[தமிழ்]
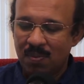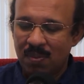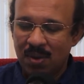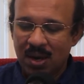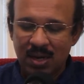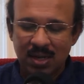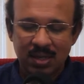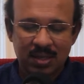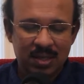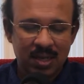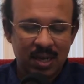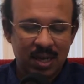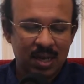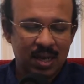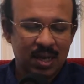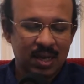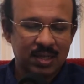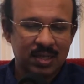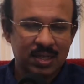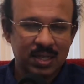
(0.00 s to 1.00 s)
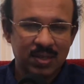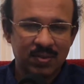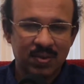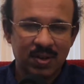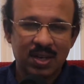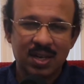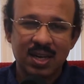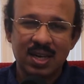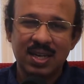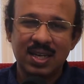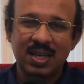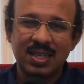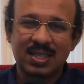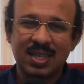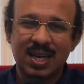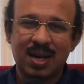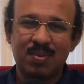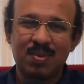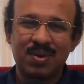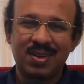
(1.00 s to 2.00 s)
மனுஷன் ஜீவக்கனியை
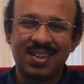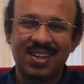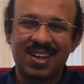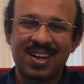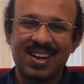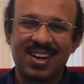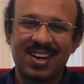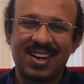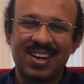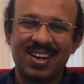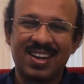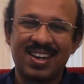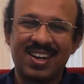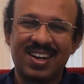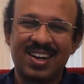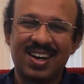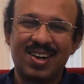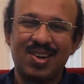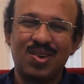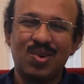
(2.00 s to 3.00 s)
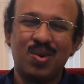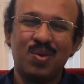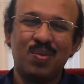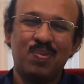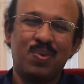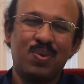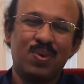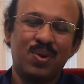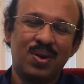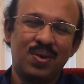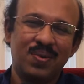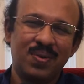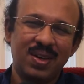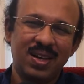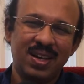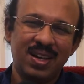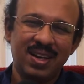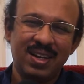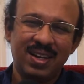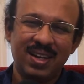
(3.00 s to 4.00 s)
சாப்பிட்ருந்தான்னா கடவுளை
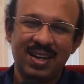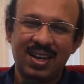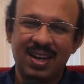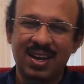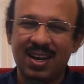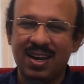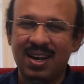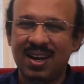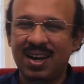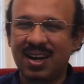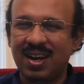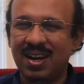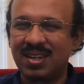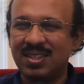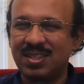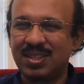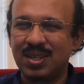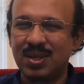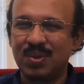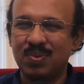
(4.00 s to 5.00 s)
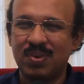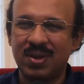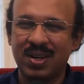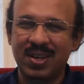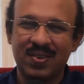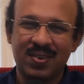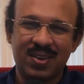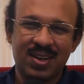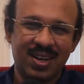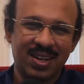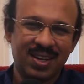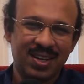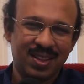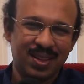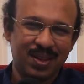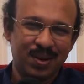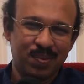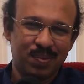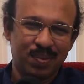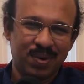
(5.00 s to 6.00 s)
போலவே எல்லா ஆற்றலும் உடையவனாக
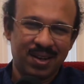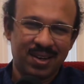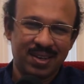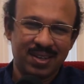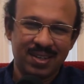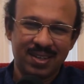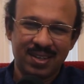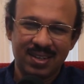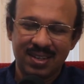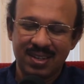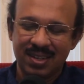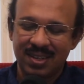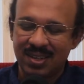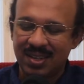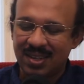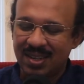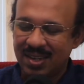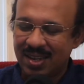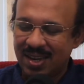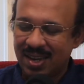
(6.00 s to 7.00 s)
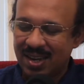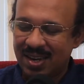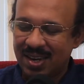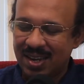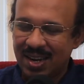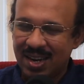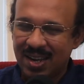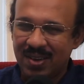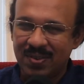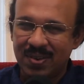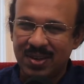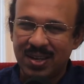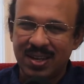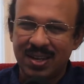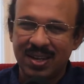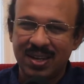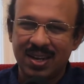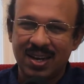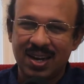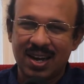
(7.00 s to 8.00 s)
இருந்திருப்பான் ஆனால் அவன்
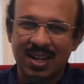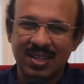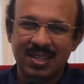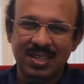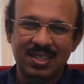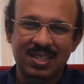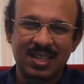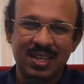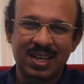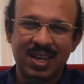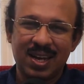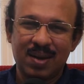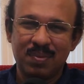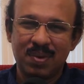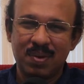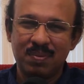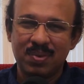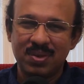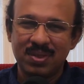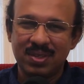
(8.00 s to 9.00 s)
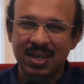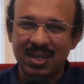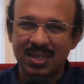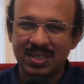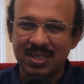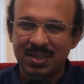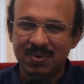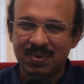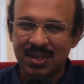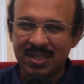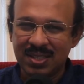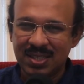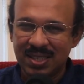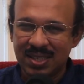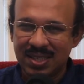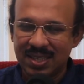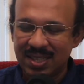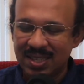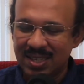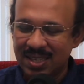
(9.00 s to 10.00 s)
அதை செய்யாமல் பிசாசு
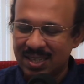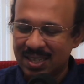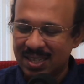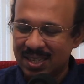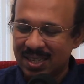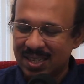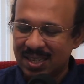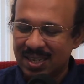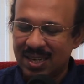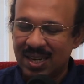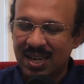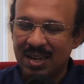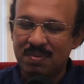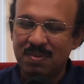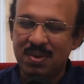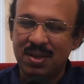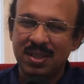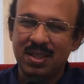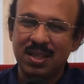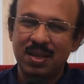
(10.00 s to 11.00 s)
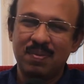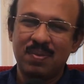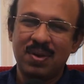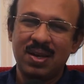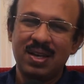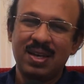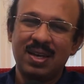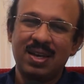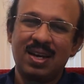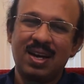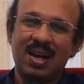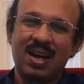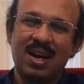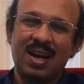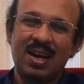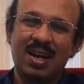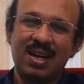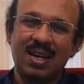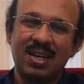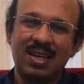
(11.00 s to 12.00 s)
வஞ்சித்து நன்மை தீமை
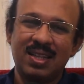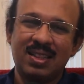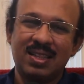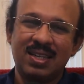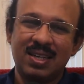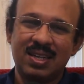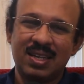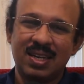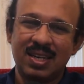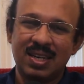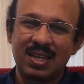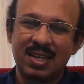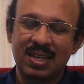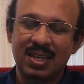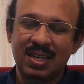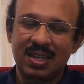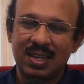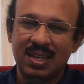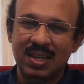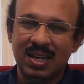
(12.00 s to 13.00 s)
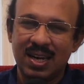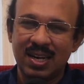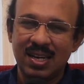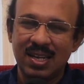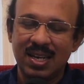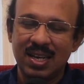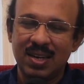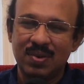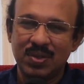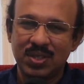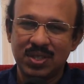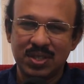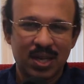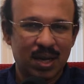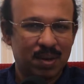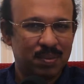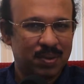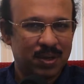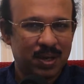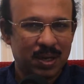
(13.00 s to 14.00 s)
அடையத்தக்க கனியை அவன்
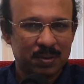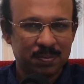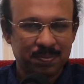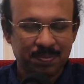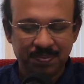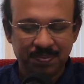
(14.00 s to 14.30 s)
சாப்பிட்டான்